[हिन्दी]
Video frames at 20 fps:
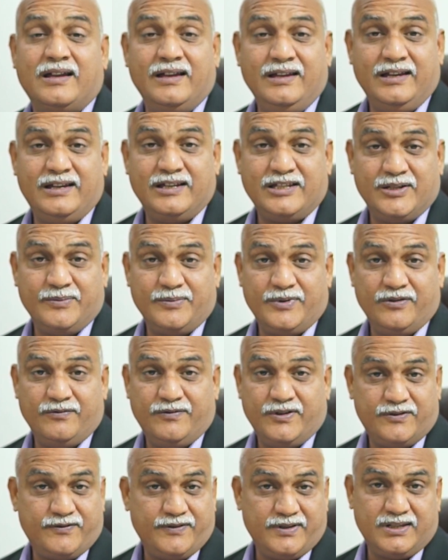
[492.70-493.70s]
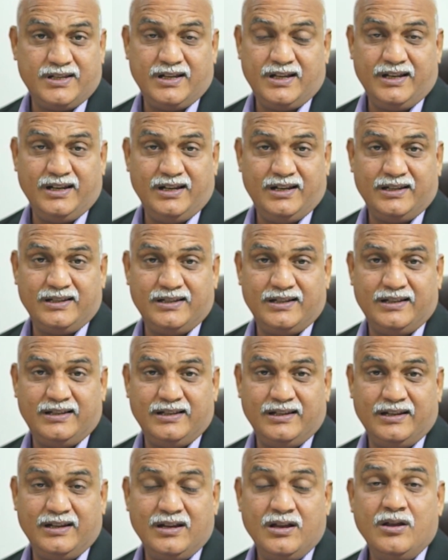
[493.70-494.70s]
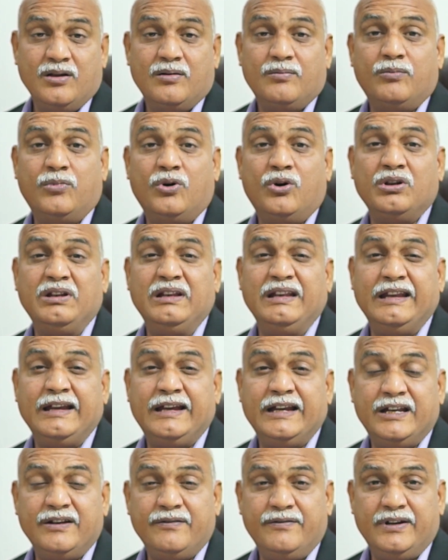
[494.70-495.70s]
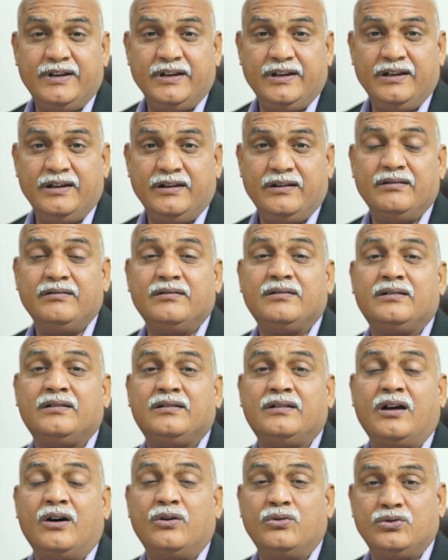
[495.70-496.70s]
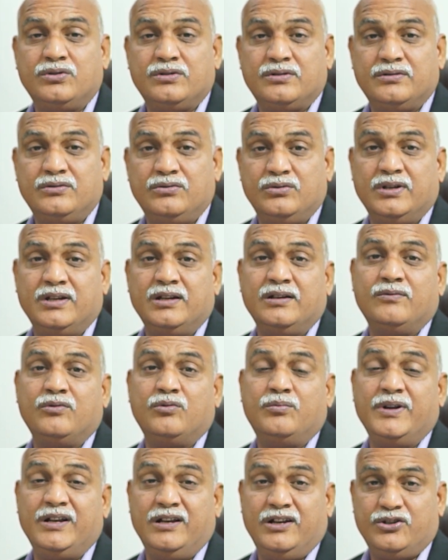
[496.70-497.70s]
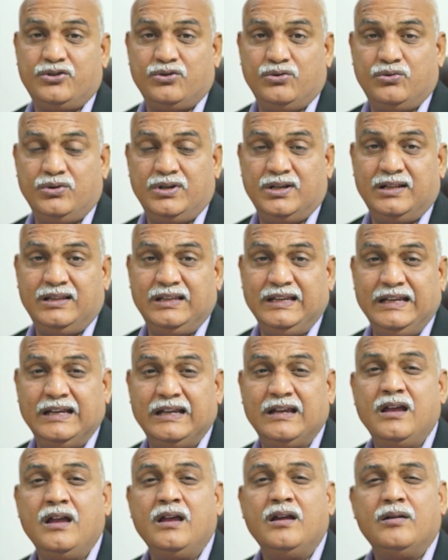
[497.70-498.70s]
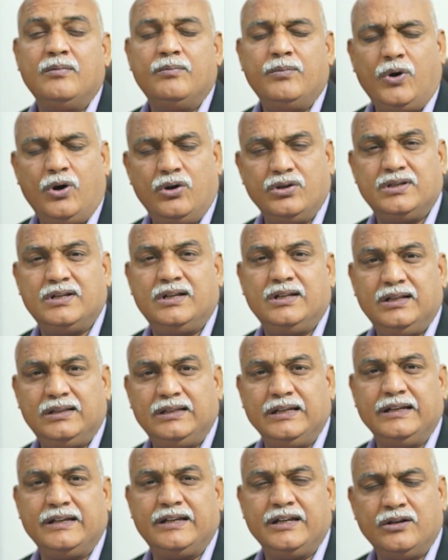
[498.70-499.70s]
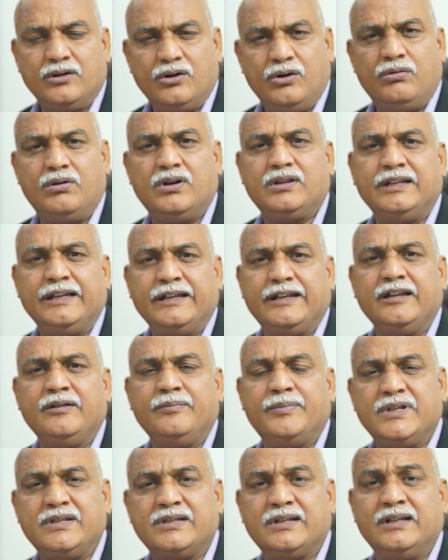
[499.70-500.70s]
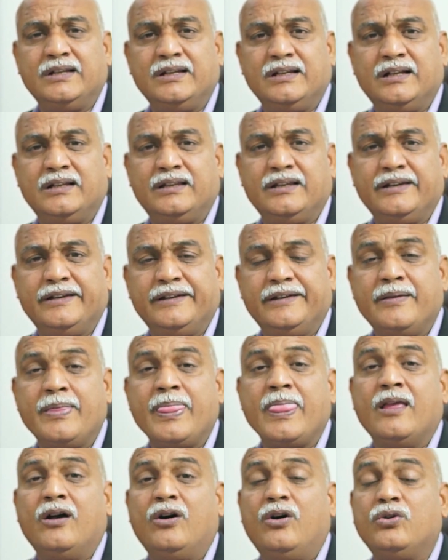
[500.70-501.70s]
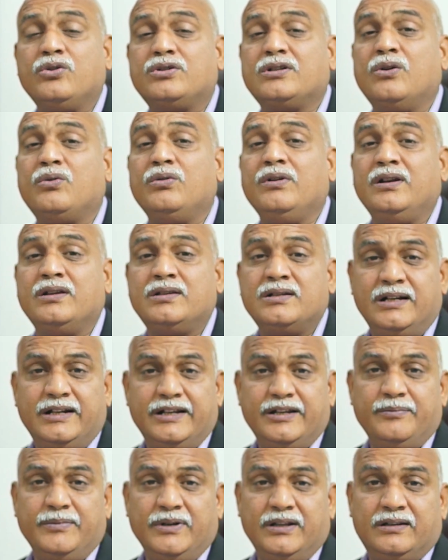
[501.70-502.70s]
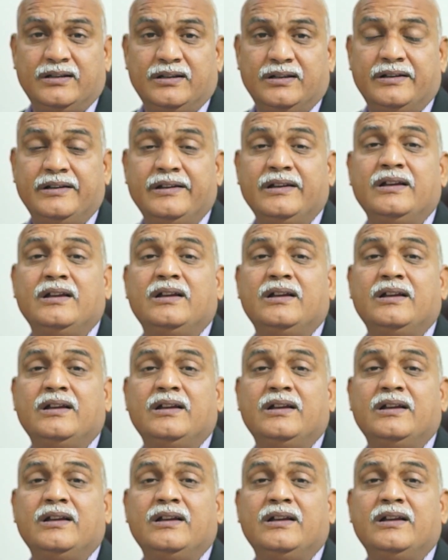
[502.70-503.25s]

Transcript: कई किस्म के वसवसे आने लग जाते हैं बहुत निगेटिविटी थाउट्स जो है वो बनना शुरू हो जाती है बहुत ज़्यादा थिंकिंग ओवर थिंकिंग पे चले जाते हैं और उसका कोई रिजल्ट नहीं मिलता